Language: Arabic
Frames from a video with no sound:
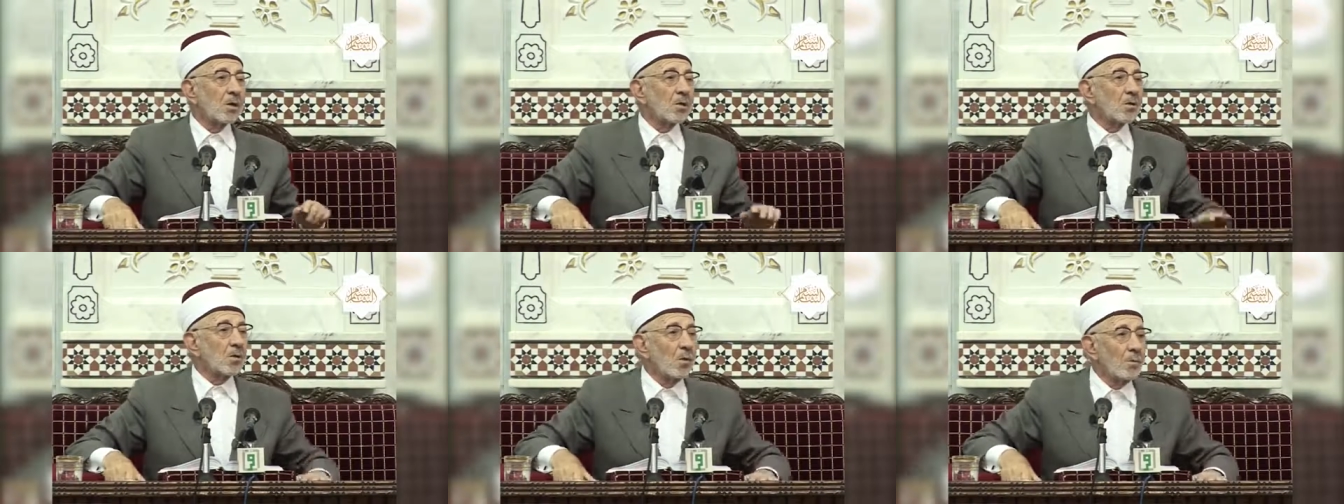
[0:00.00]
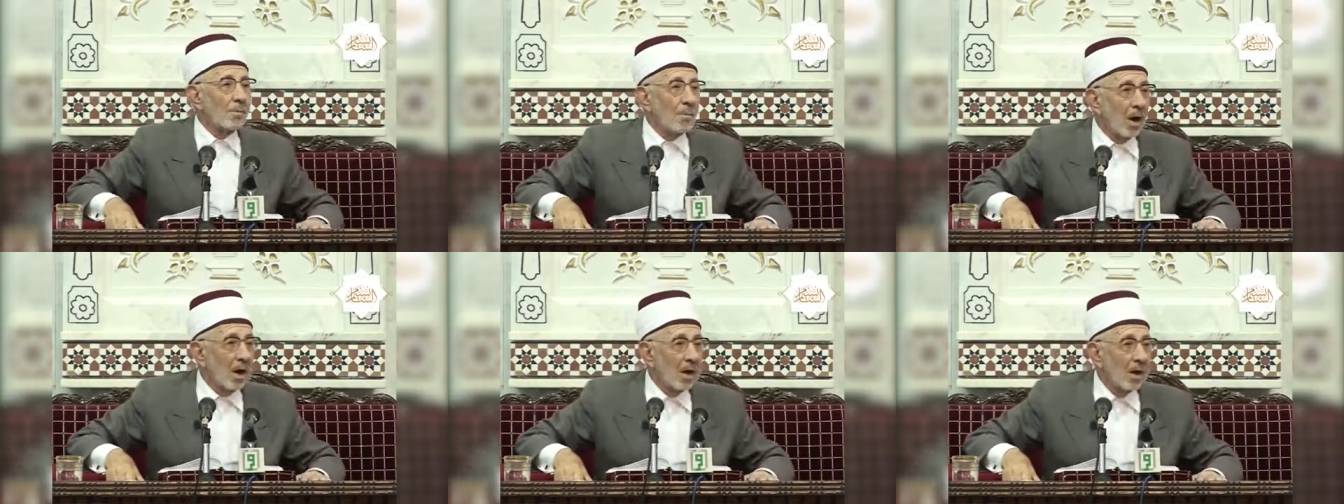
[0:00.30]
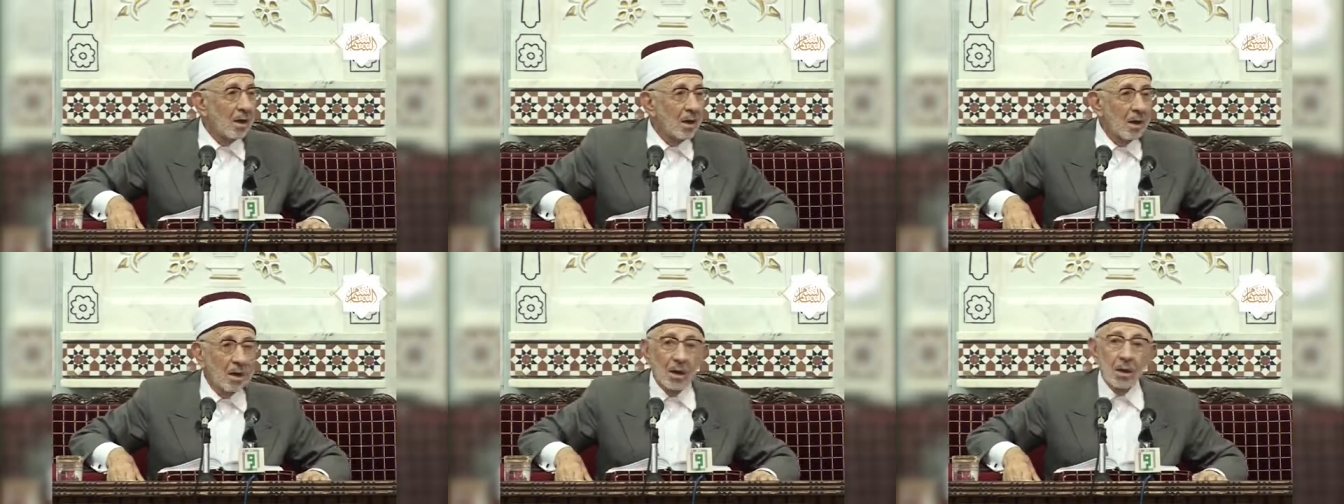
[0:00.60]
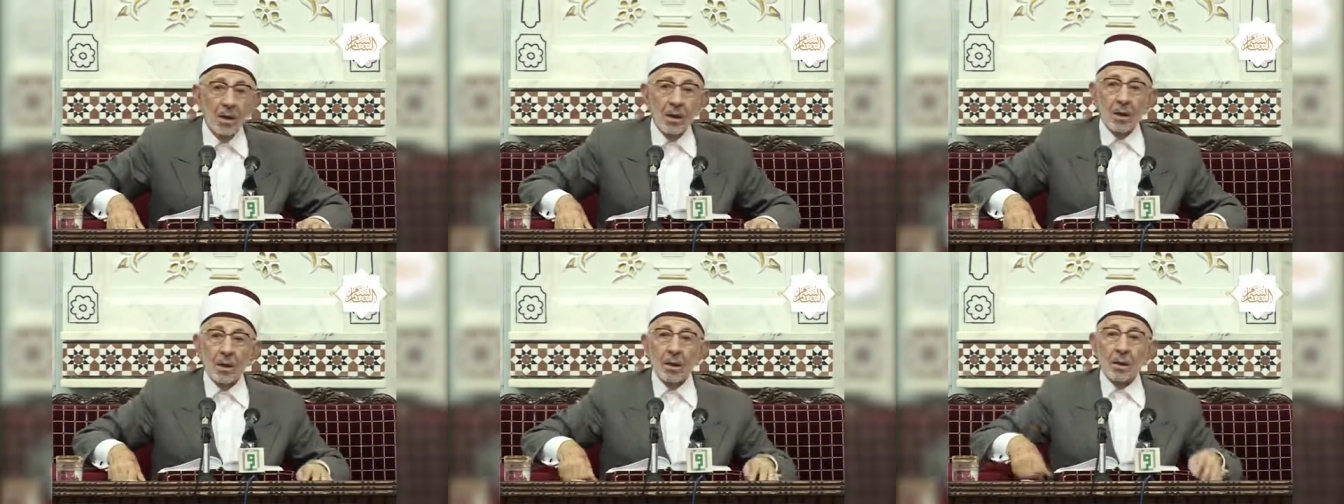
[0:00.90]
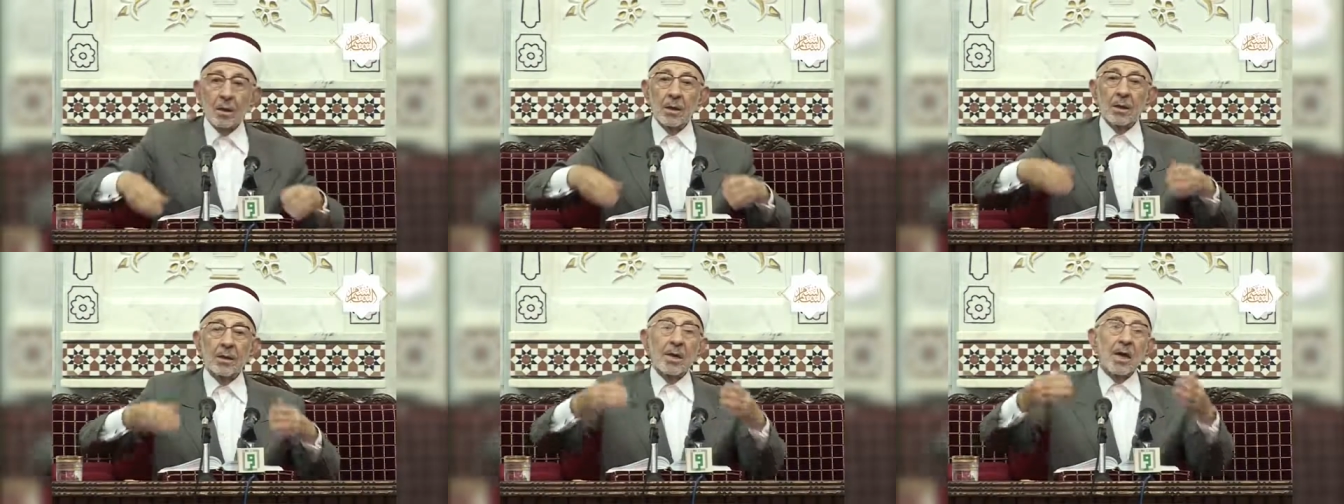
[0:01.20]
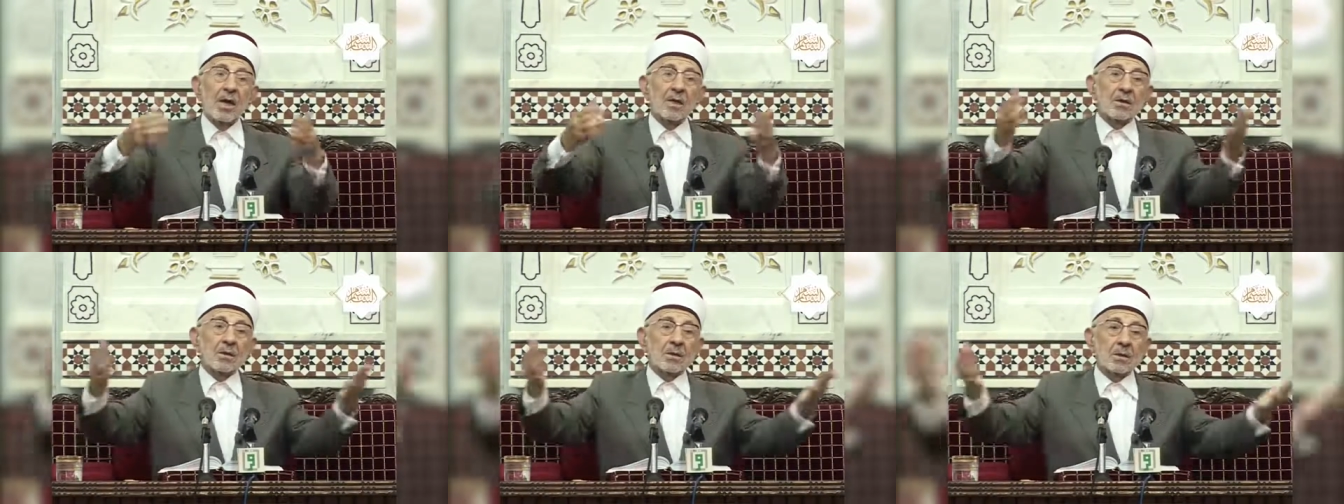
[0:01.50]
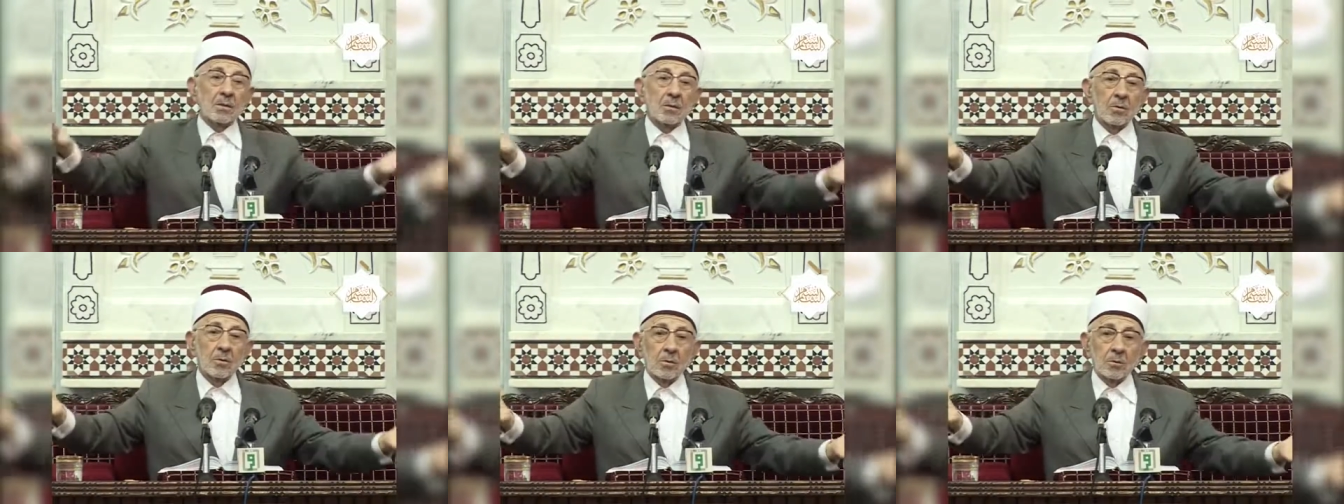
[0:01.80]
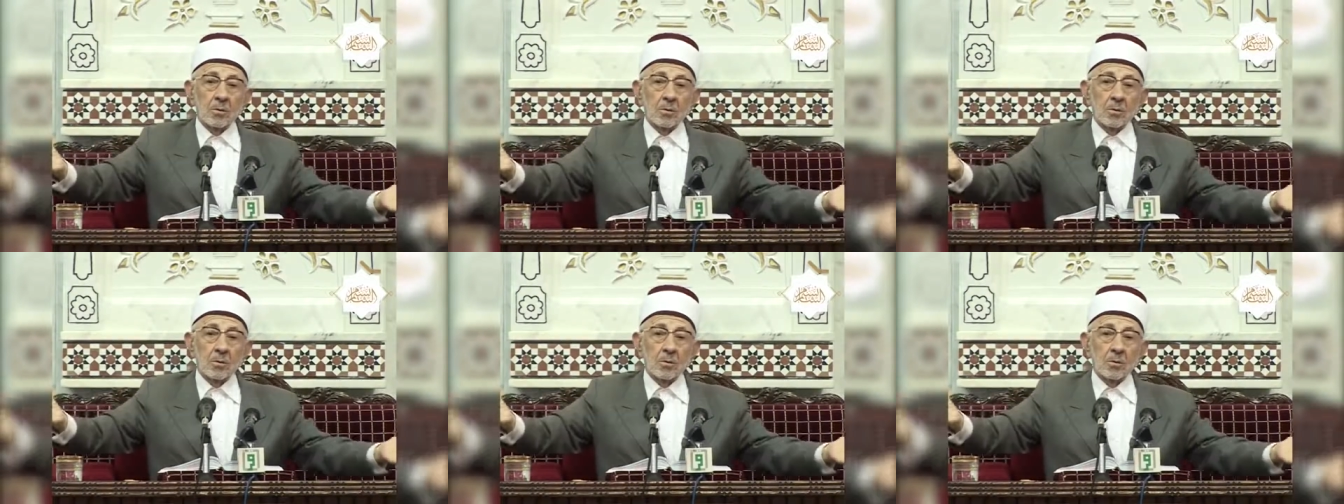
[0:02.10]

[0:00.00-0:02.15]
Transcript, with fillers: ثم الناس